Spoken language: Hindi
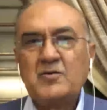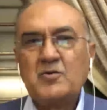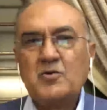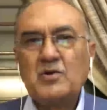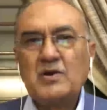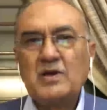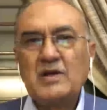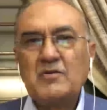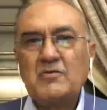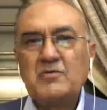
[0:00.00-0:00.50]

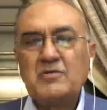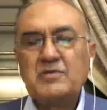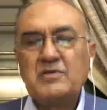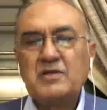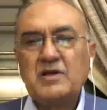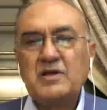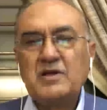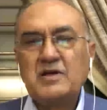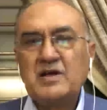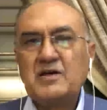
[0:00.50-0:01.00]
क्योंकि
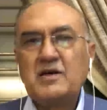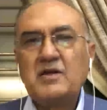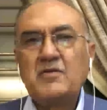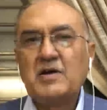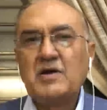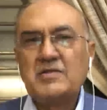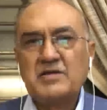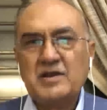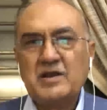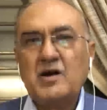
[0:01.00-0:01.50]
उस अगर वो
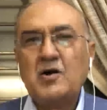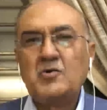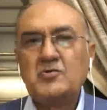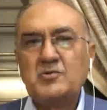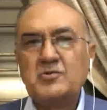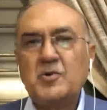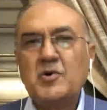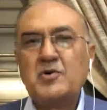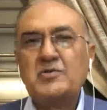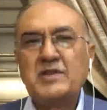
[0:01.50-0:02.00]
ऐसा ना हो
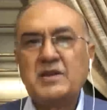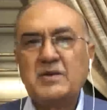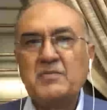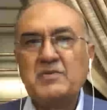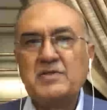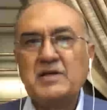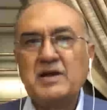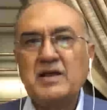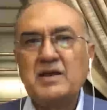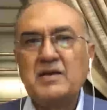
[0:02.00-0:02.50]
तो बहुत सारे
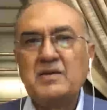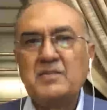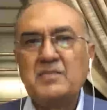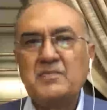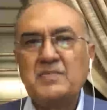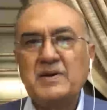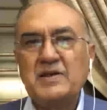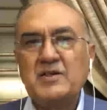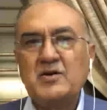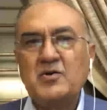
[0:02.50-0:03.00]
मसाइल
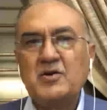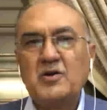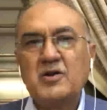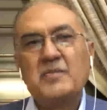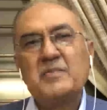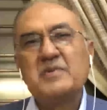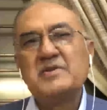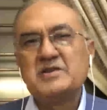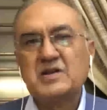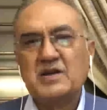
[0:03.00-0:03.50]
पैदा होंगे
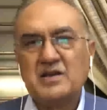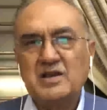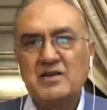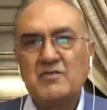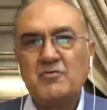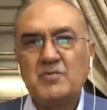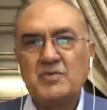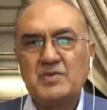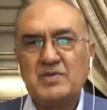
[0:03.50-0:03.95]
हमेशा के लिए वो